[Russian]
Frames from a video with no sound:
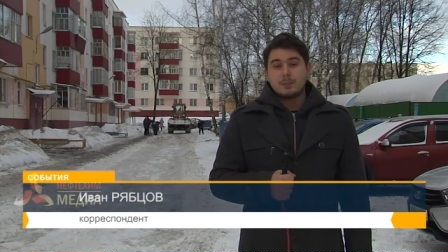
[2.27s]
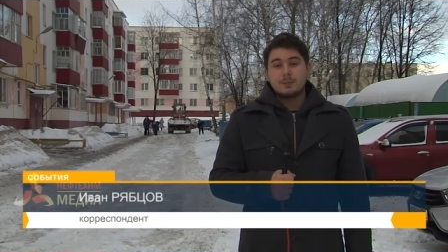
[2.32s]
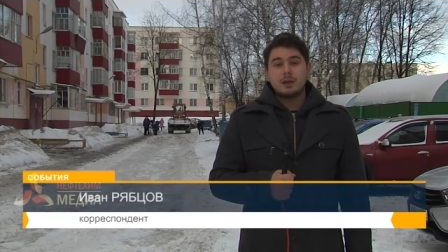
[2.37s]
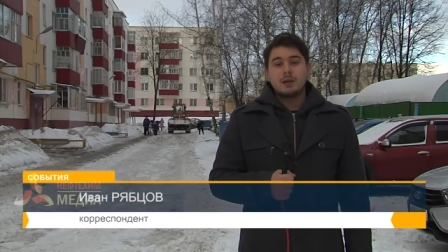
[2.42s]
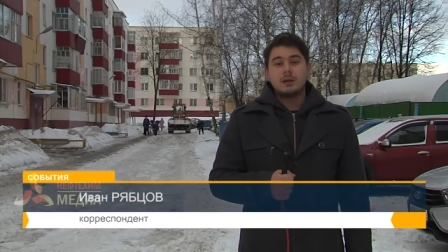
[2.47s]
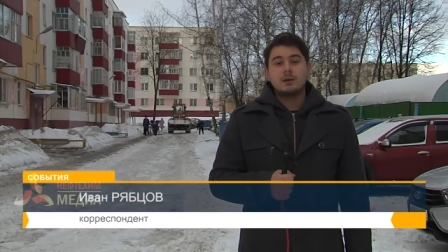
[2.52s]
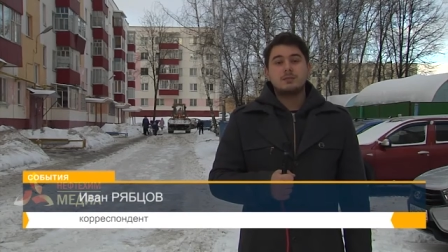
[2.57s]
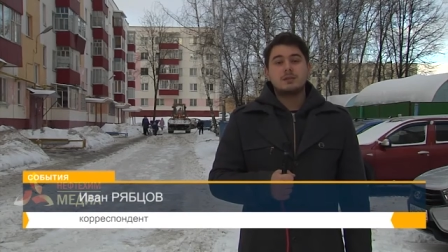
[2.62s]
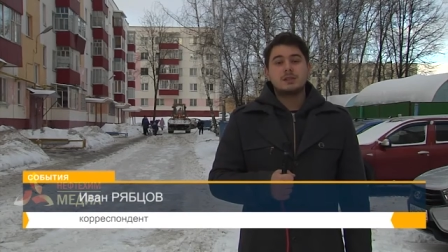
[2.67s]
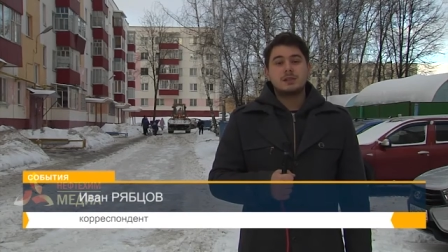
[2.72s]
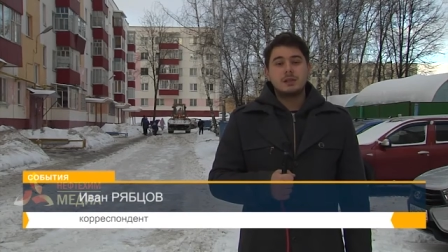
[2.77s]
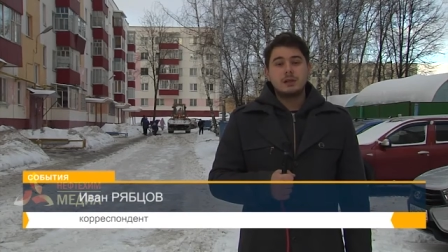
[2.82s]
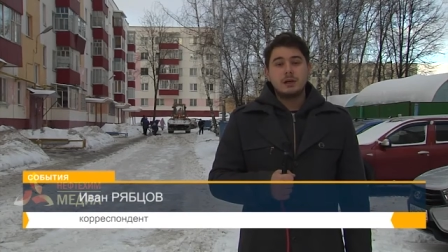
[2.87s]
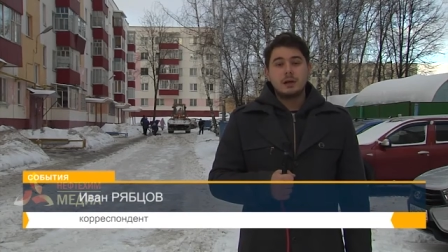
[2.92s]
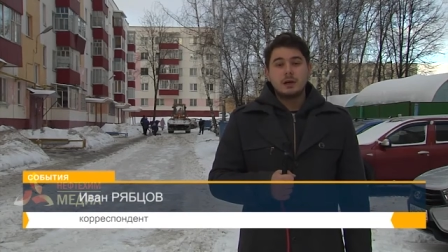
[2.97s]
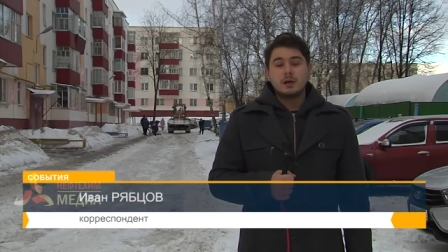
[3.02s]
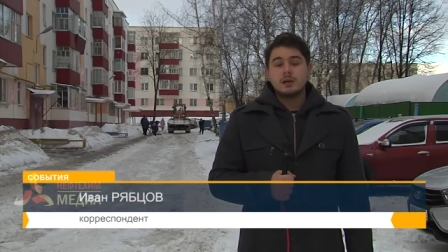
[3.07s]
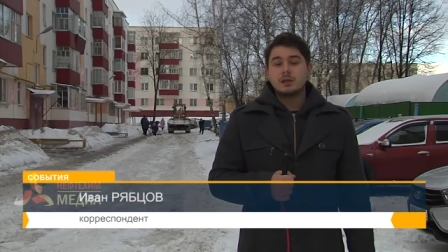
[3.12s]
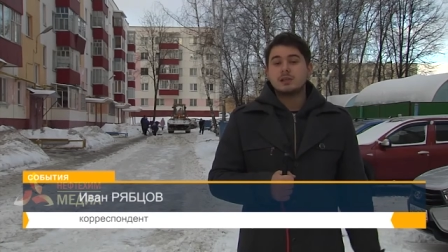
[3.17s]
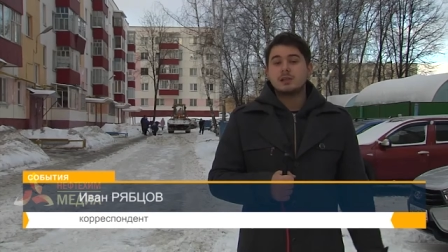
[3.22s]
обилием
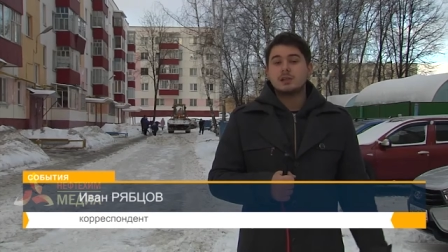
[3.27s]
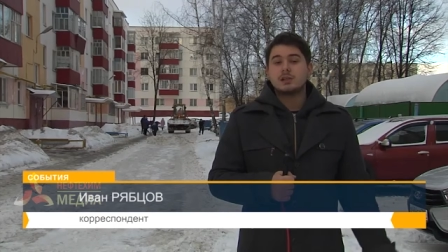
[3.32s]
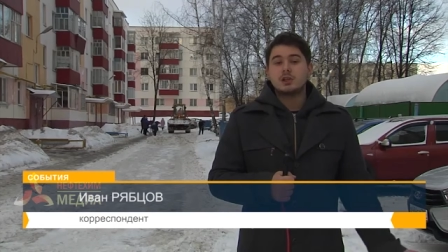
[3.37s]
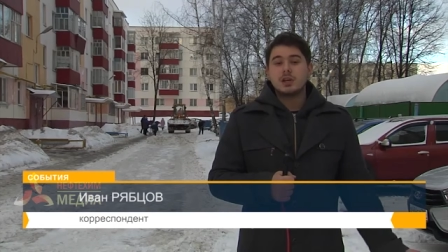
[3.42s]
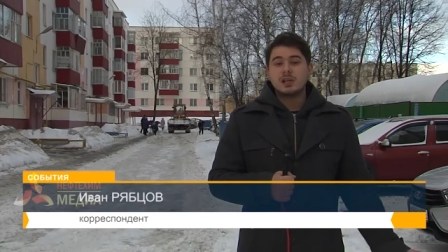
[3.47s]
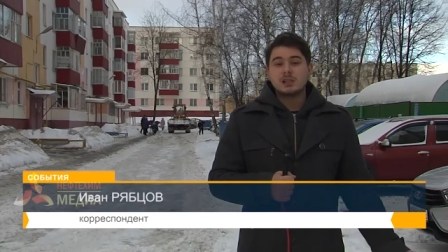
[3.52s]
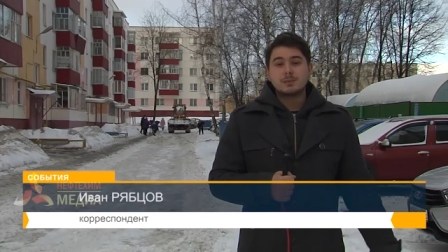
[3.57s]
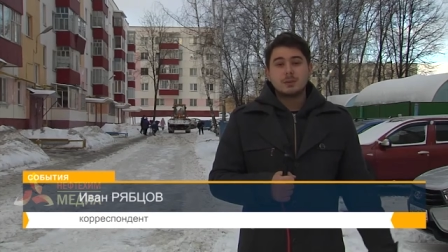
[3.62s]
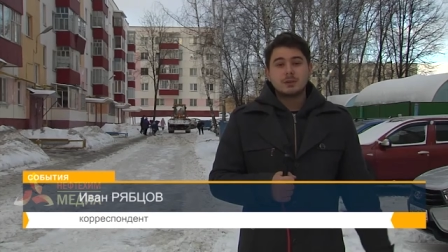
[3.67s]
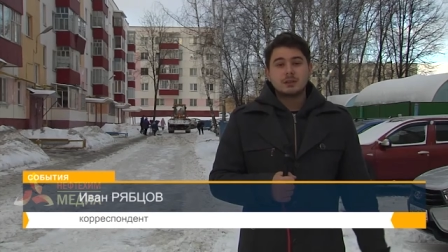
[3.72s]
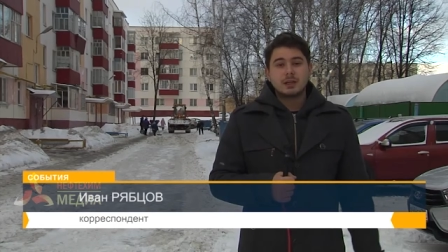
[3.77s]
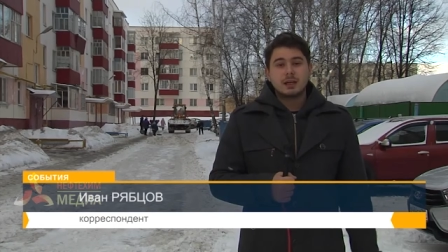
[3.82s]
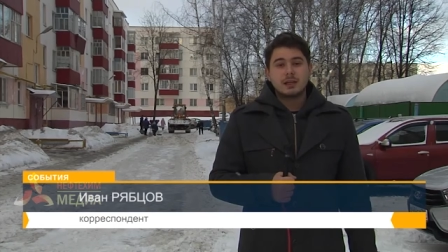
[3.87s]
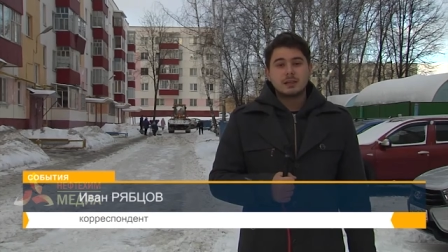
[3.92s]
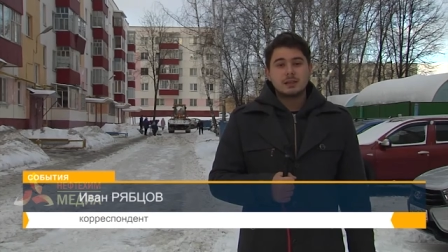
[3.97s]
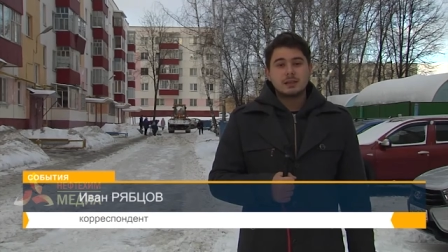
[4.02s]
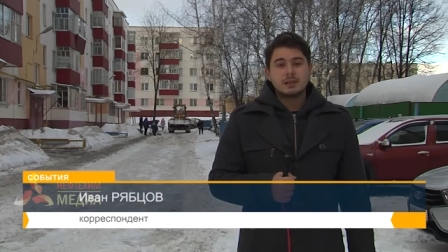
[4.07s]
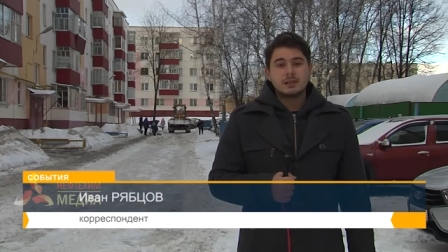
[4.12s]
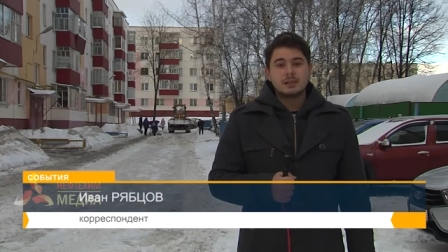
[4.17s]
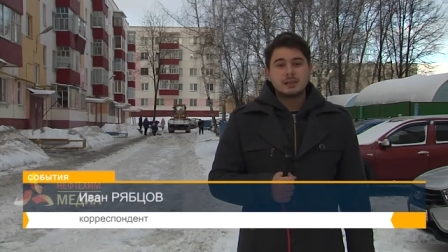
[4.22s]
снега, и сейчас, по
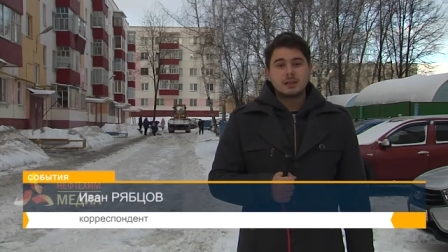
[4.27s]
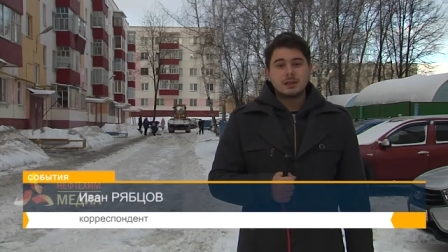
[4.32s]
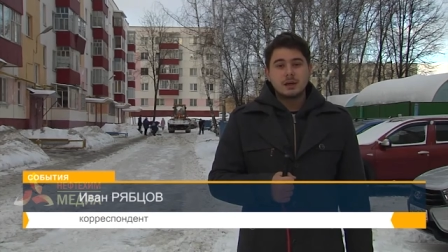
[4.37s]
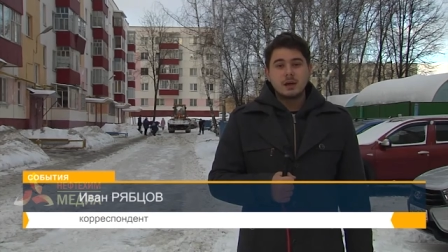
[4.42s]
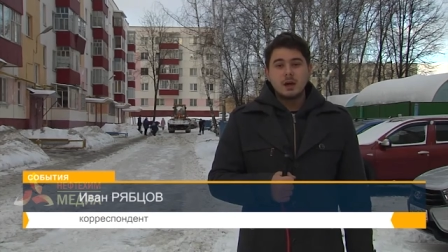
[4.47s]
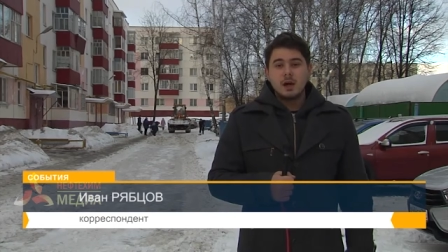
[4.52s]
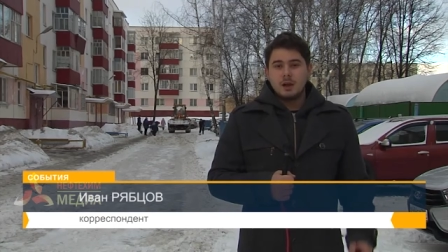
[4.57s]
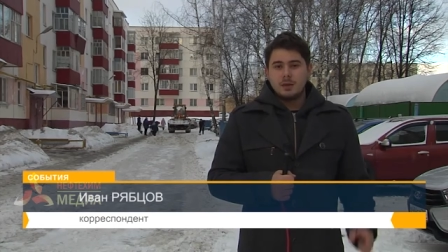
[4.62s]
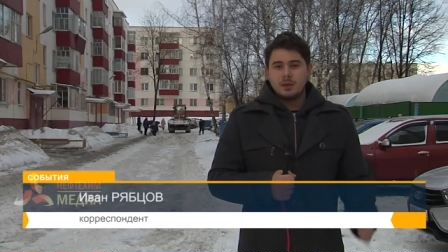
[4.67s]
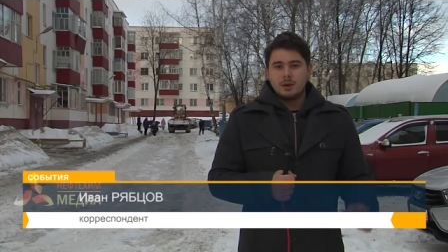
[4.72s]
традиции,